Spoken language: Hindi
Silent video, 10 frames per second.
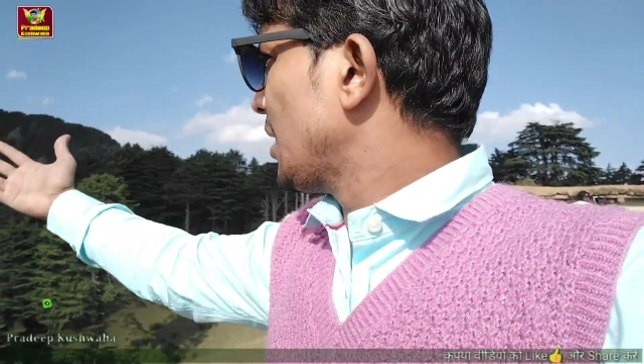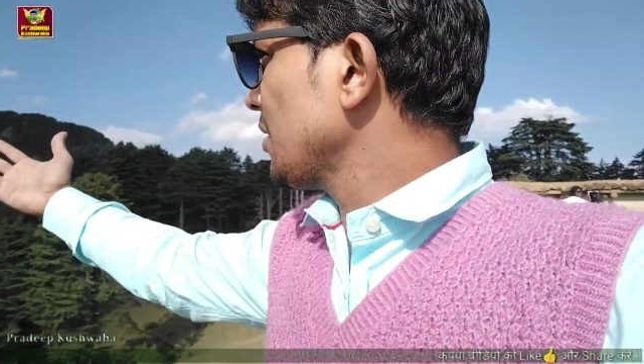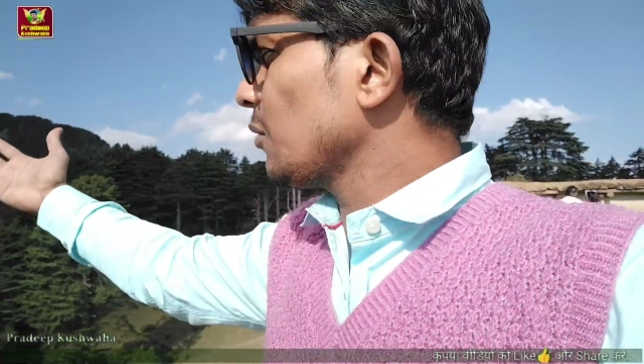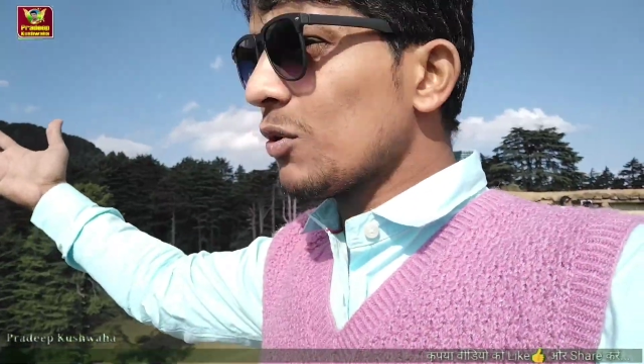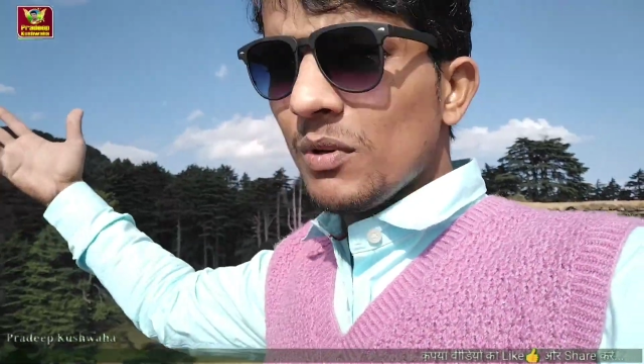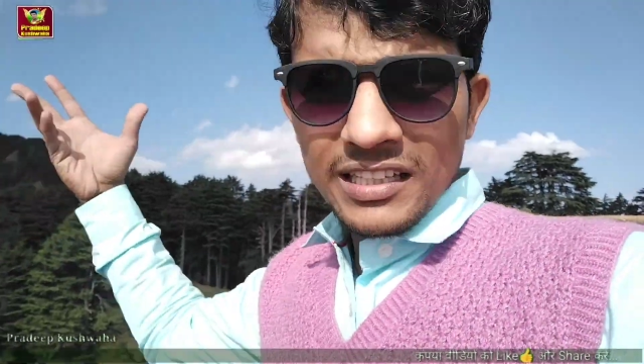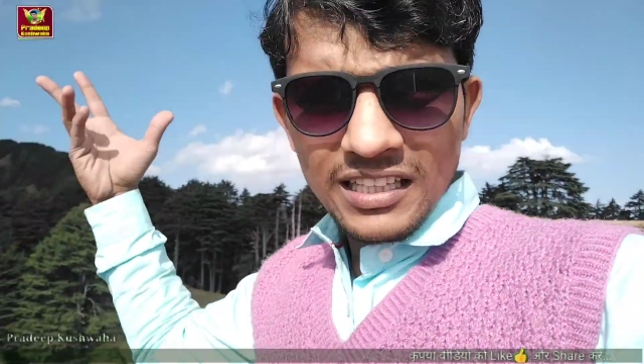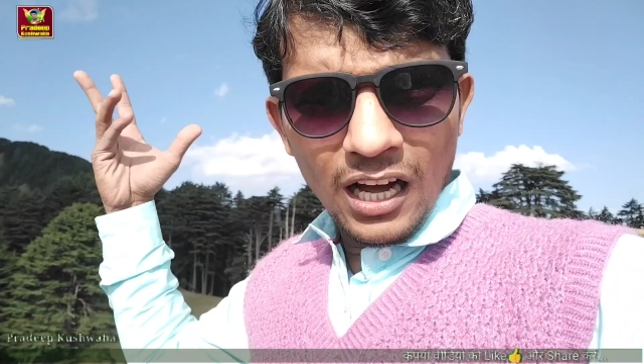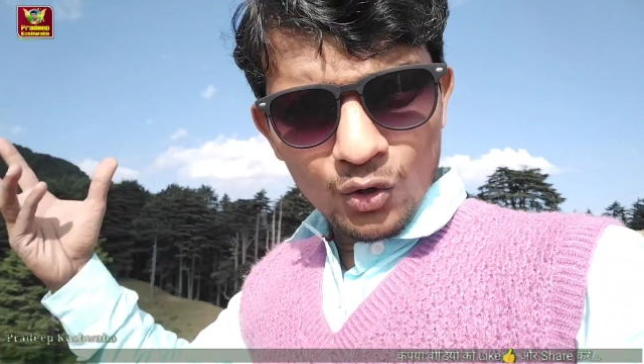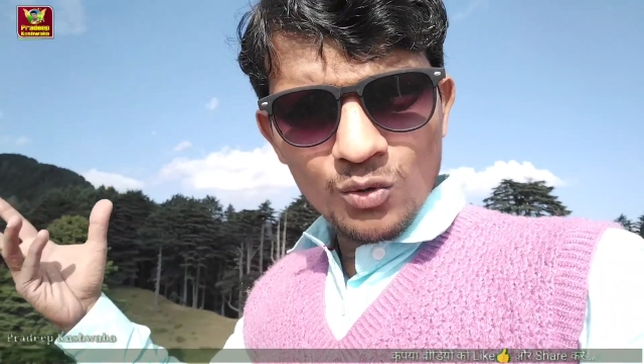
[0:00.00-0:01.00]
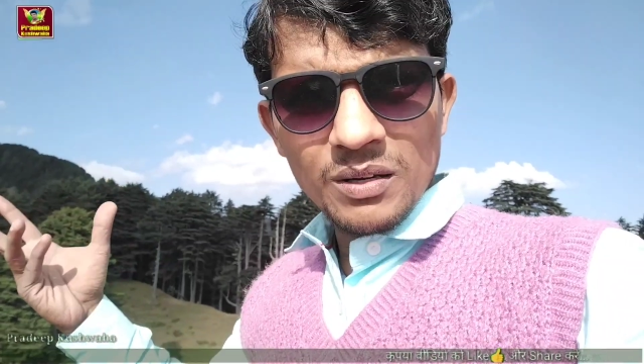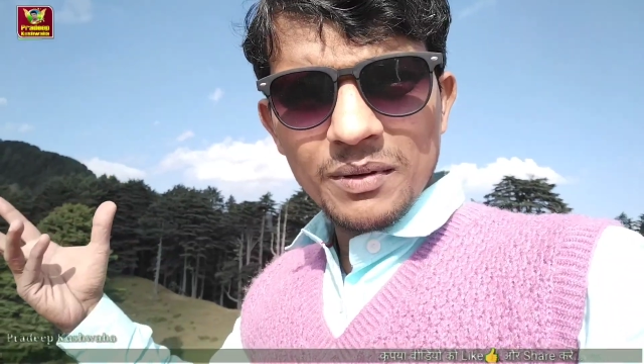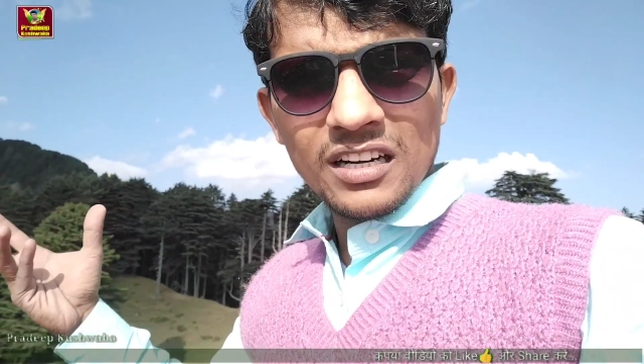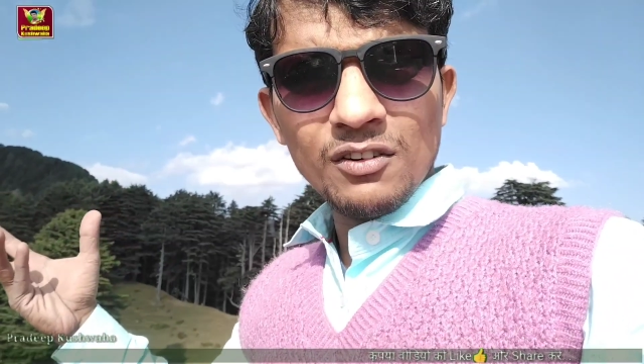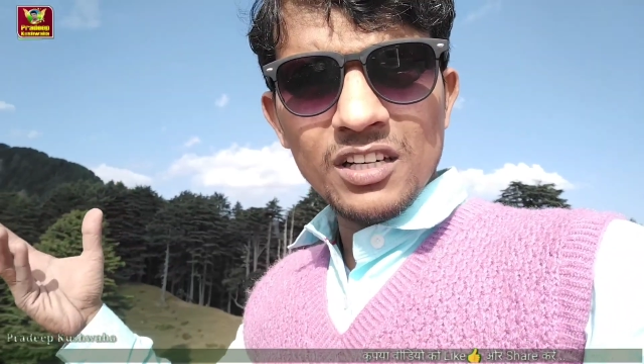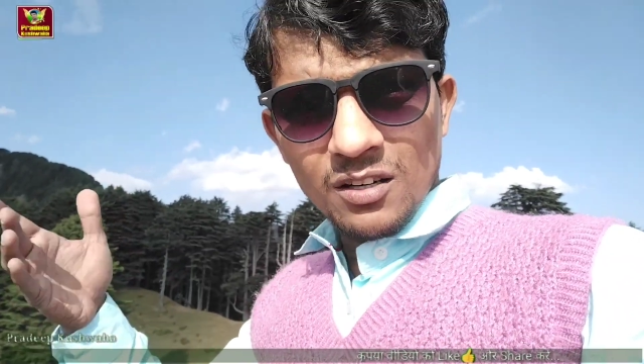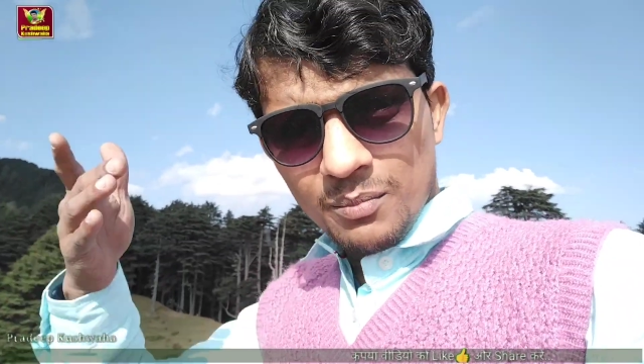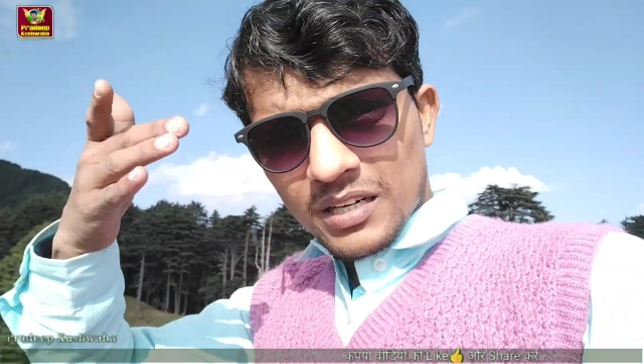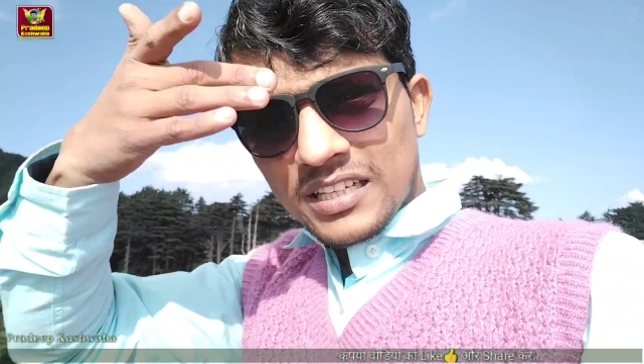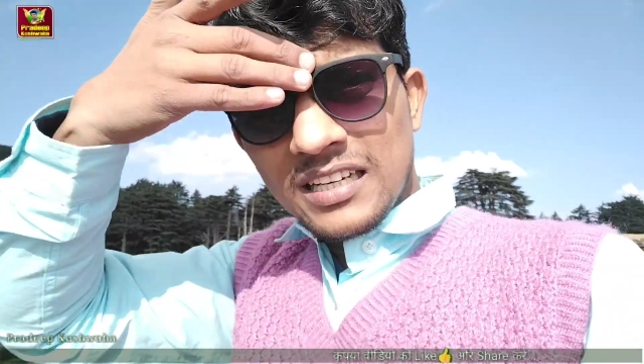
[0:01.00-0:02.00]
अभी हम लोग मतलब कि अक्टूबर में अगर भाई
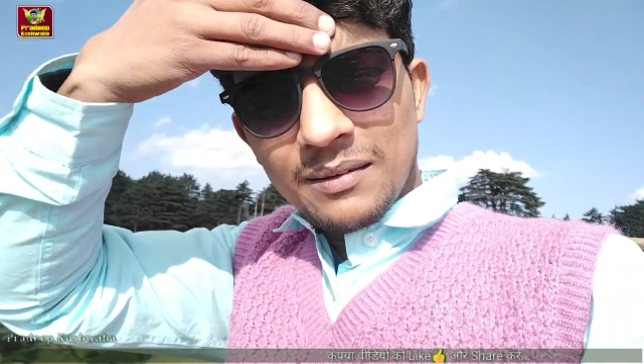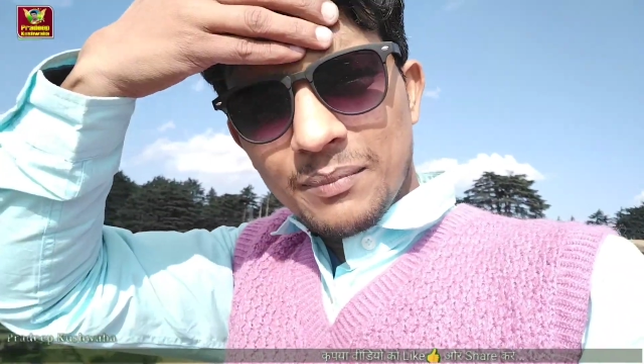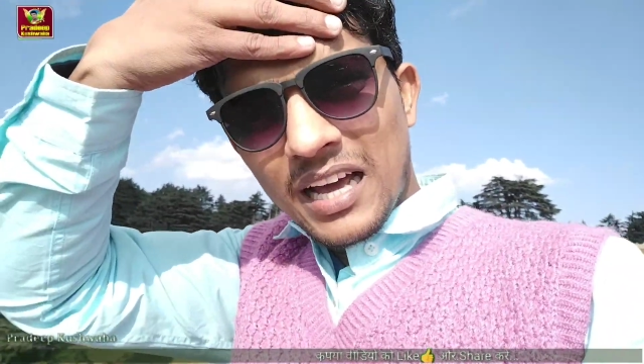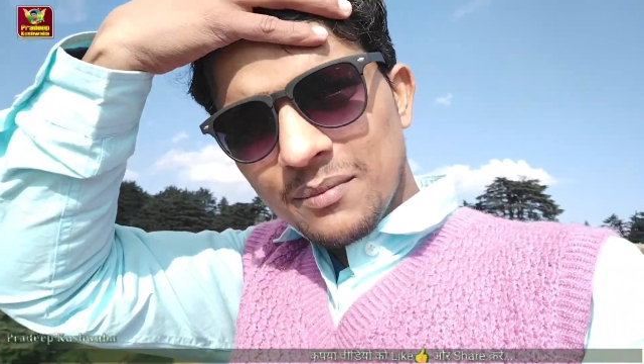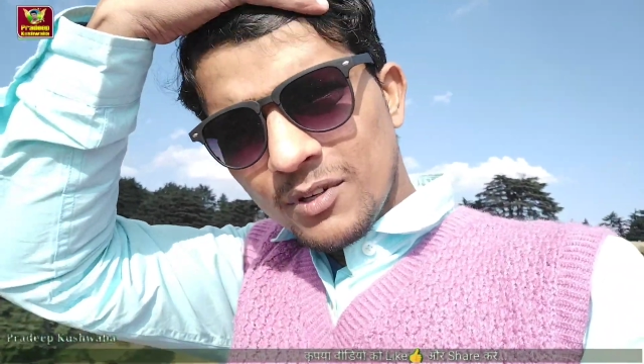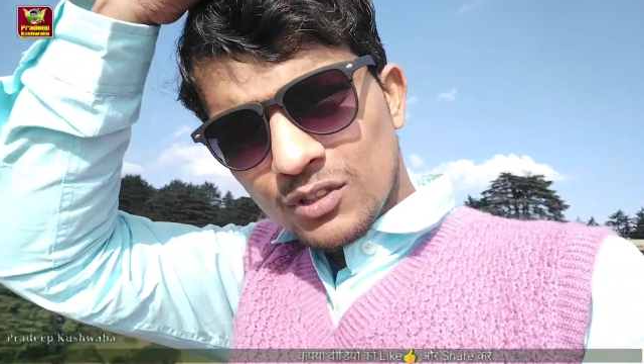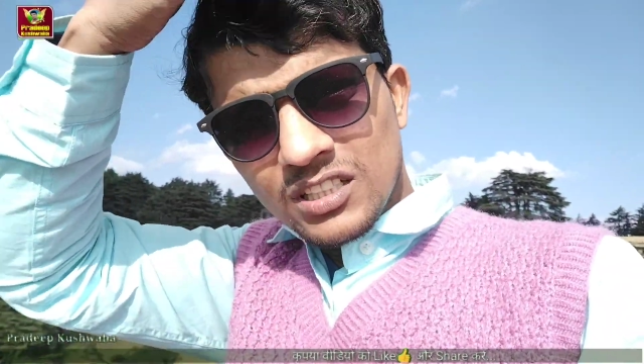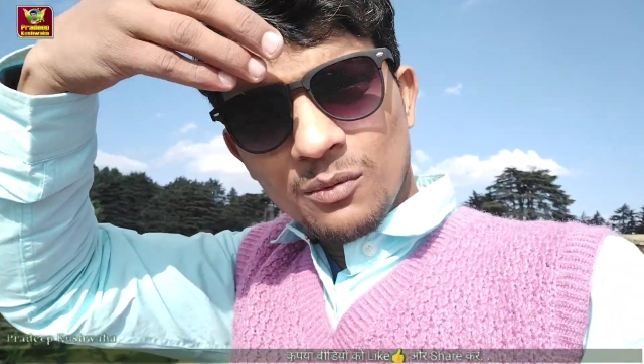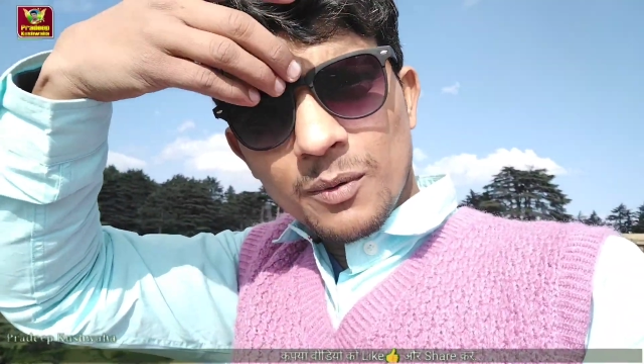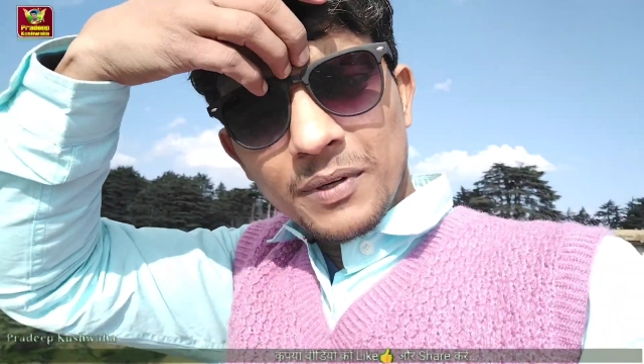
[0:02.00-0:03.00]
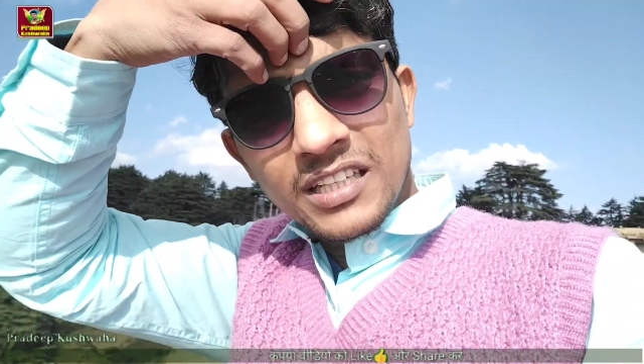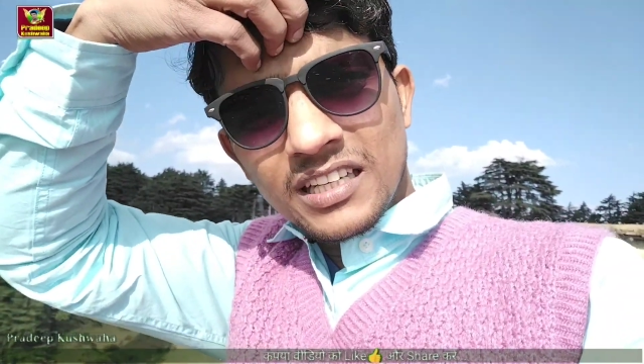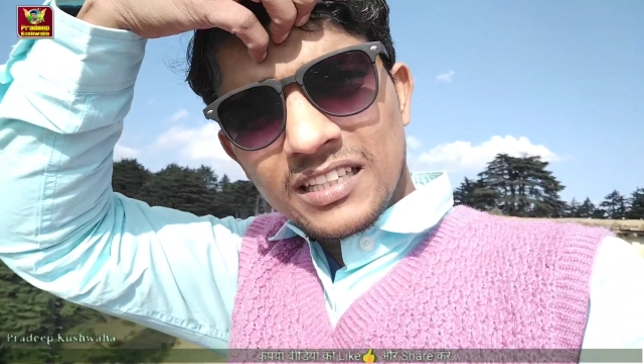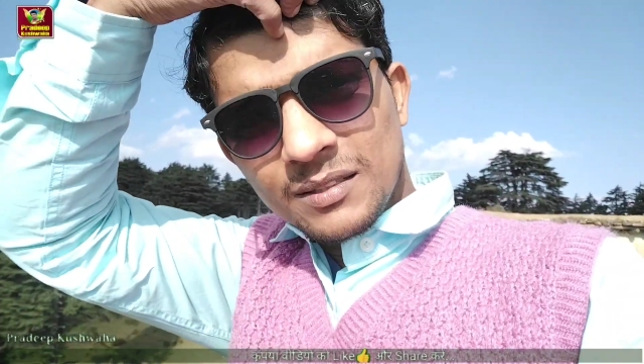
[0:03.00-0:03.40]
नवंबर के बाद में होते नवंबर पंद्रह